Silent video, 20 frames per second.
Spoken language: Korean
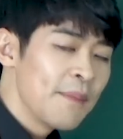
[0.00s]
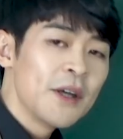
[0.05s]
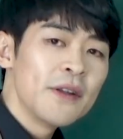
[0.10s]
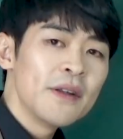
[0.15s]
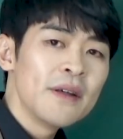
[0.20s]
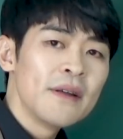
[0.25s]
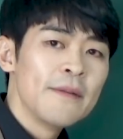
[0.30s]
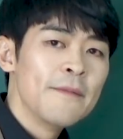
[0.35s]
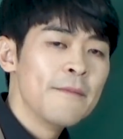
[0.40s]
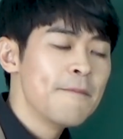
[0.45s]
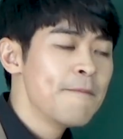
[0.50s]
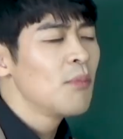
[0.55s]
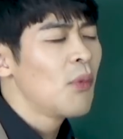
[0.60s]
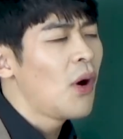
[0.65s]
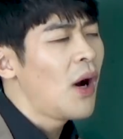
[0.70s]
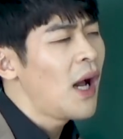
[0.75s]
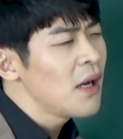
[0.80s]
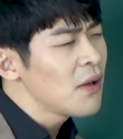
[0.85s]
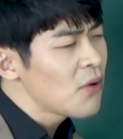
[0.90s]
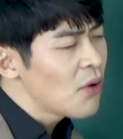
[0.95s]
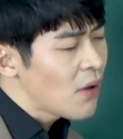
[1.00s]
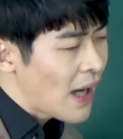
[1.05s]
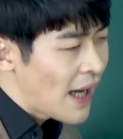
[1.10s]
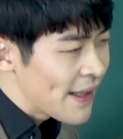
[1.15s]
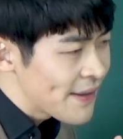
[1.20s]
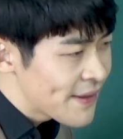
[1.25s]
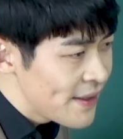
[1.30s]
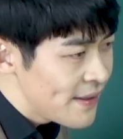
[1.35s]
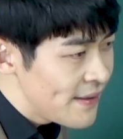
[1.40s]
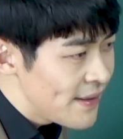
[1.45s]
하면은 뭐 할 것
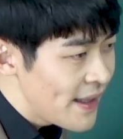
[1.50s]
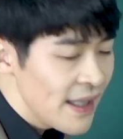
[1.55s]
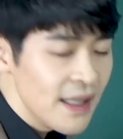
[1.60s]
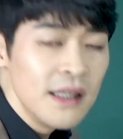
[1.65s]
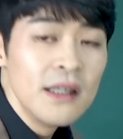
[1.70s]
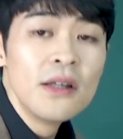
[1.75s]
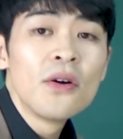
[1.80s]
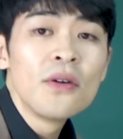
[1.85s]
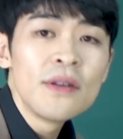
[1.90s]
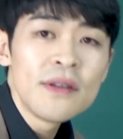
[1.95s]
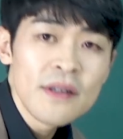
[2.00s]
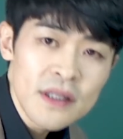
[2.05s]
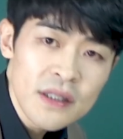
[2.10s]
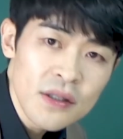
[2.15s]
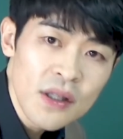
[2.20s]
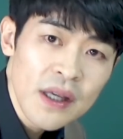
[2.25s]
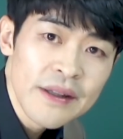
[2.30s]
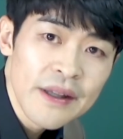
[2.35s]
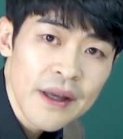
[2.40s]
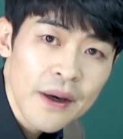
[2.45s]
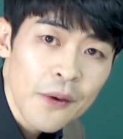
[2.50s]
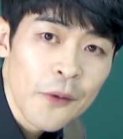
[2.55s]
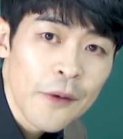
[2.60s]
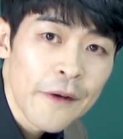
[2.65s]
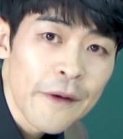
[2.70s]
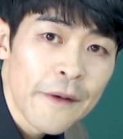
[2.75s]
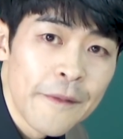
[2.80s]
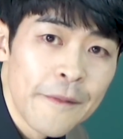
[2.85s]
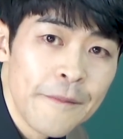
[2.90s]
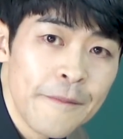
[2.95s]
같은데 이런 뜻이
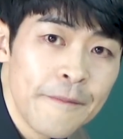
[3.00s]
된다고요.